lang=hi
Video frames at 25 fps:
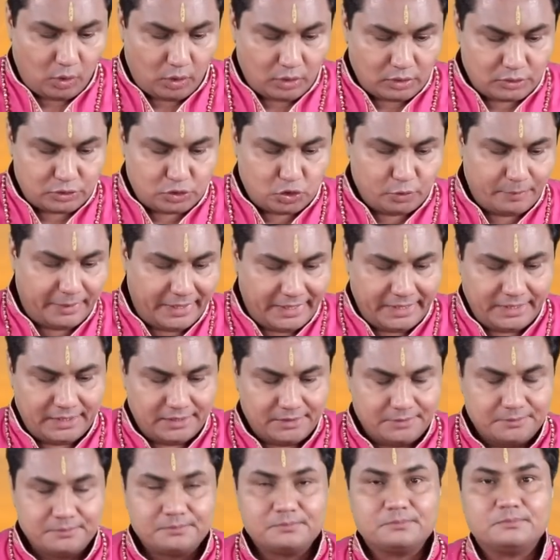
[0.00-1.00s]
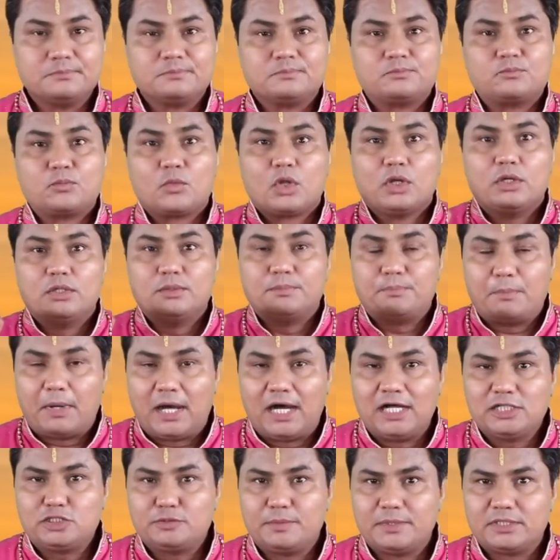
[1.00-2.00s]
और सुबह ही
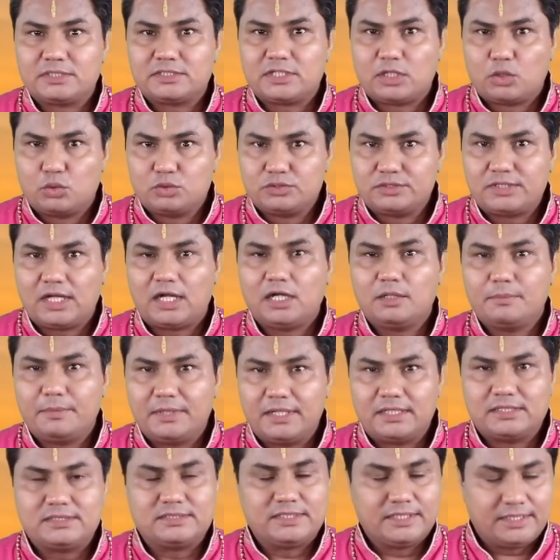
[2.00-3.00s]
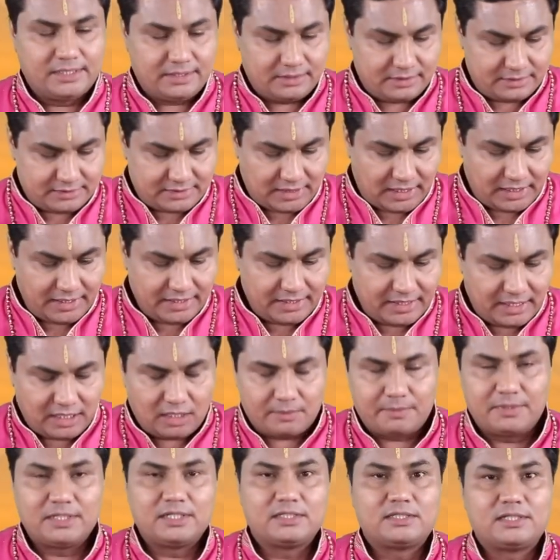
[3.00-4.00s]
पाँच बजकर उनसाठ मिनट से साढ़े
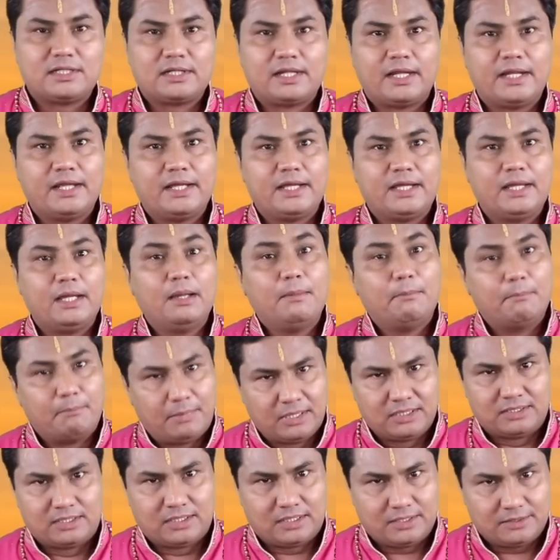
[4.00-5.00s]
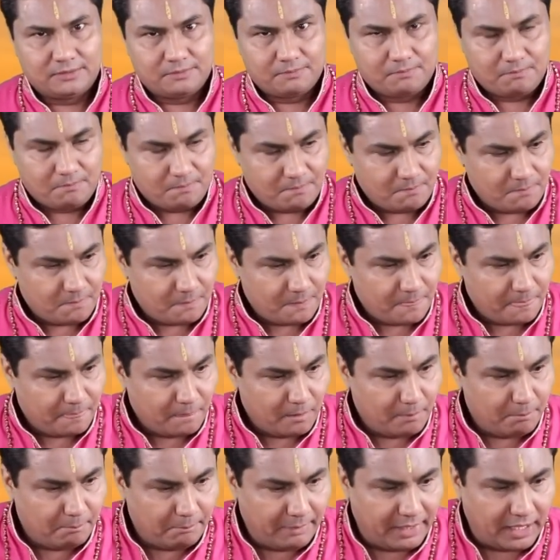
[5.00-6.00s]
ग्यारह बजे तक रहेगी भद्रा
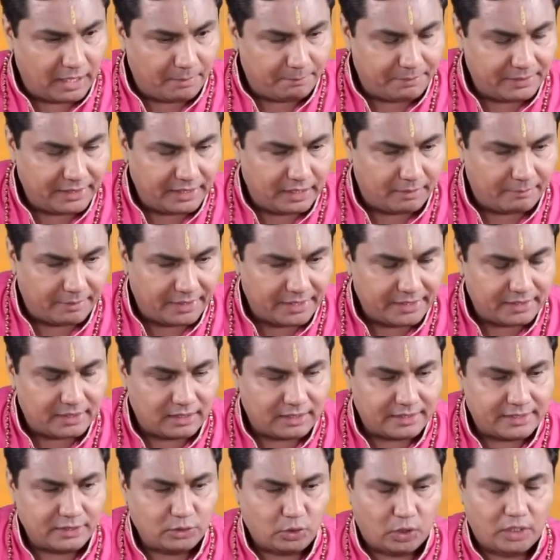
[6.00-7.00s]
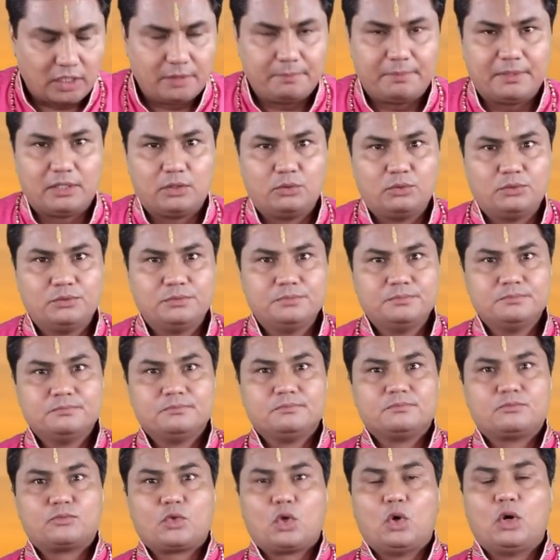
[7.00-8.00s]
मैं अपने अमेरिका के दौरे पर हूँ
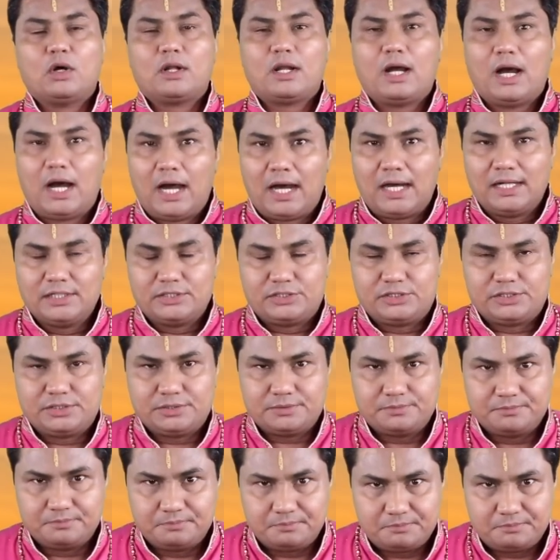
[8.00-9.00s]
और आज